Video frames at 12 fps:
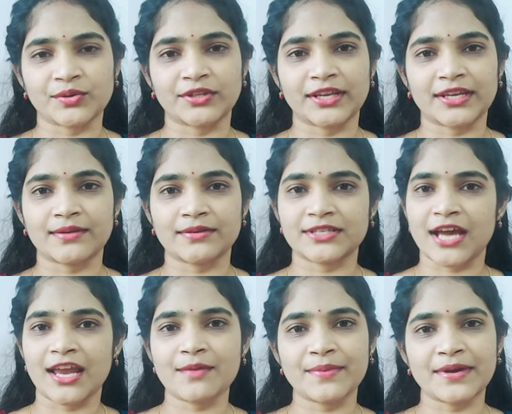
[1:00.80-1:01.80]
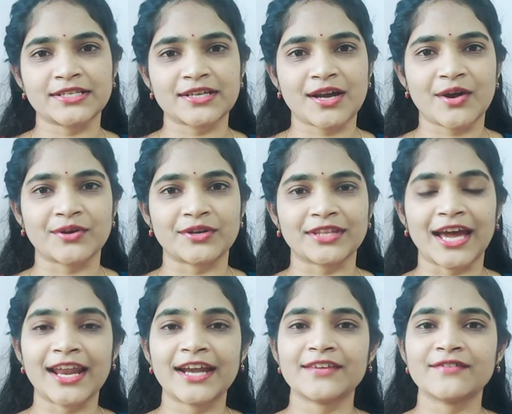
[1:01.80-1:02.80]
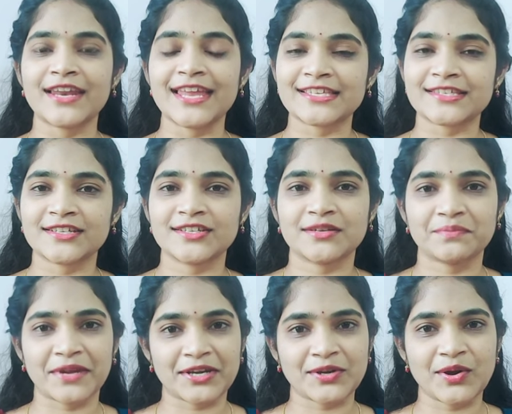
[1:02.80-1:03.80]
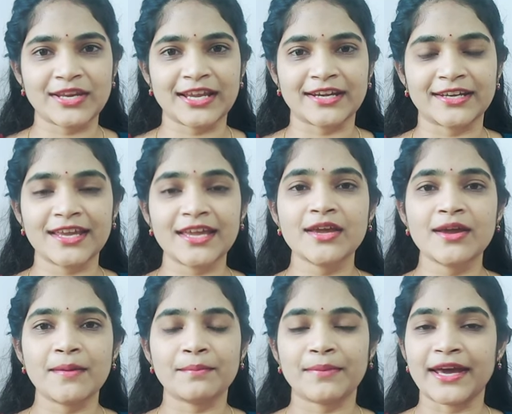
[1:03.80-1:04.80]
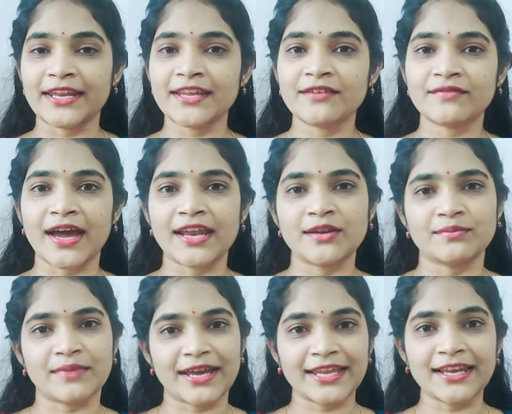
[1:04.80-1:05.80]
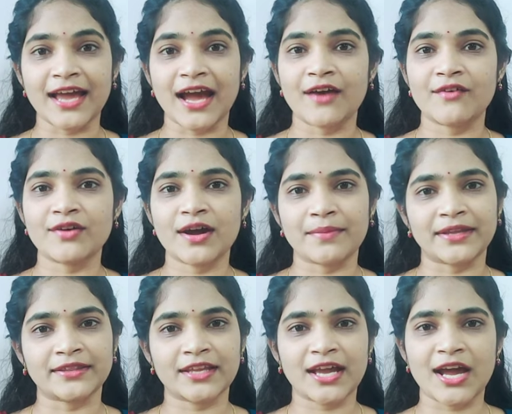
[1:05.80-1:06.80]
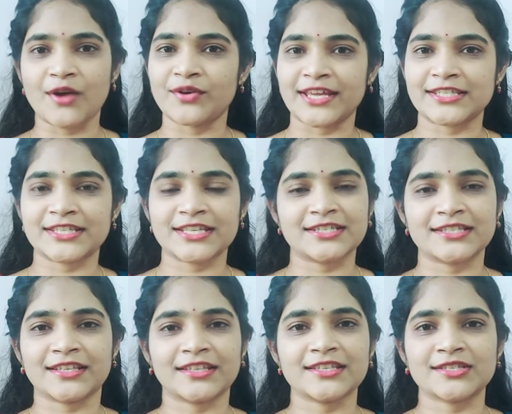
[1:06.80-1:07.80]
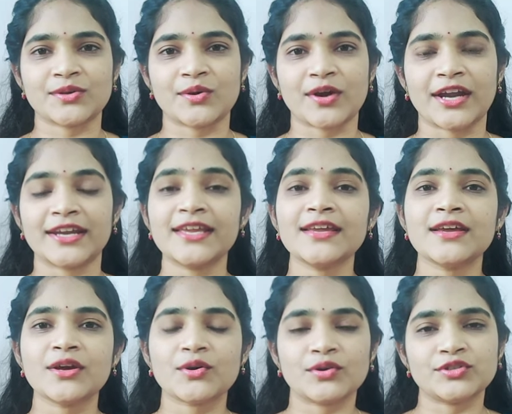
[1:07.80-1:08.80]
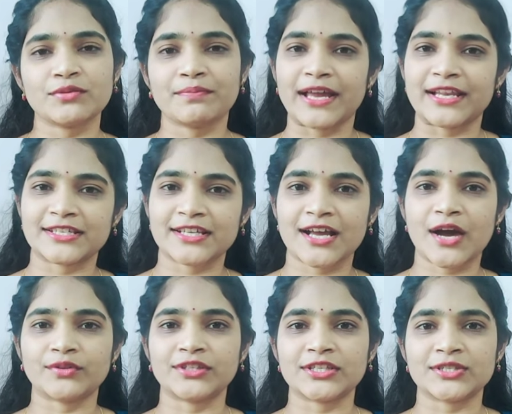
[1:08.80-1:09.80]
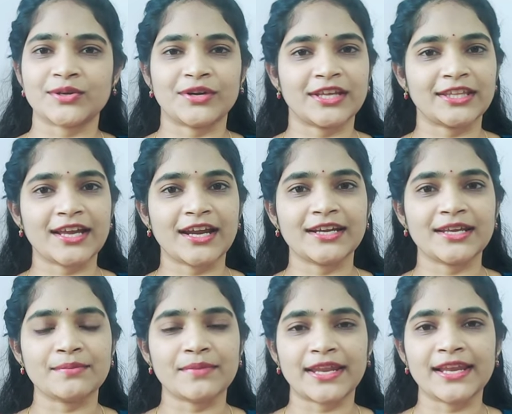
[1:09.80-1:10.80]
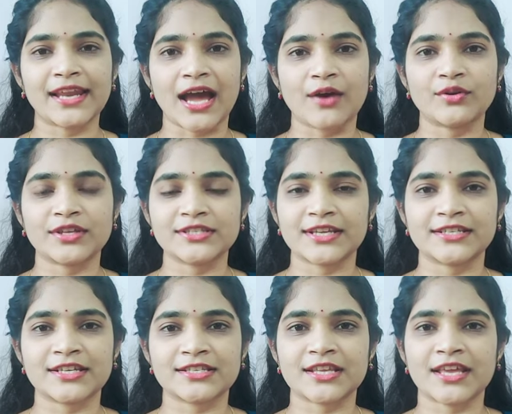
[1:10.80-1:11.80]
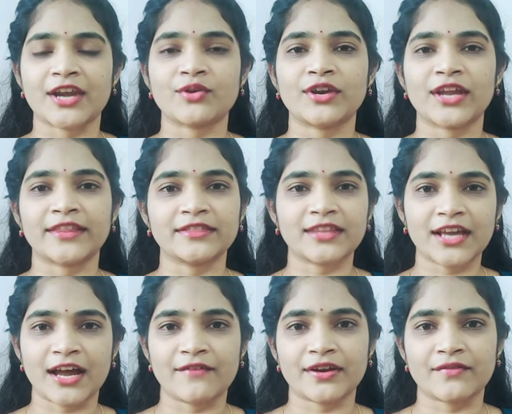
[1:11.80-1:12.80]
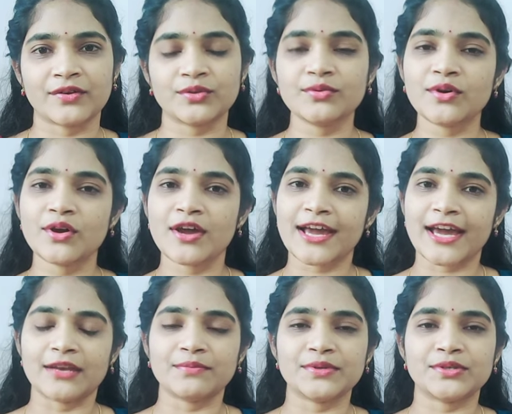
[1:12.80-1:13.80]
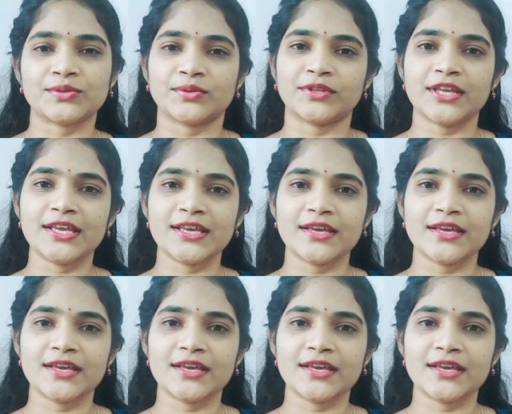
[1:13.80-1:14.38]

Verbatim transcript: కొందరికి చాలా పల్చగా ఉంటుంది అలాంటి వాళ్ళు ఎక్స్టెన్షన్ పెట్టుకోవాలి అంటే మరీ వాల్యూ మరీ లావుగా నెక్ స్టేజ్ అయితే తీసుకోకండి కొంచెం పల్చగా ఉంది తీసుకోండి ఎందుకంటే మరీ లావును సెట్ చేశారనుకోండి అంత కవర్ అవ్వదు కనిపిస్తుంది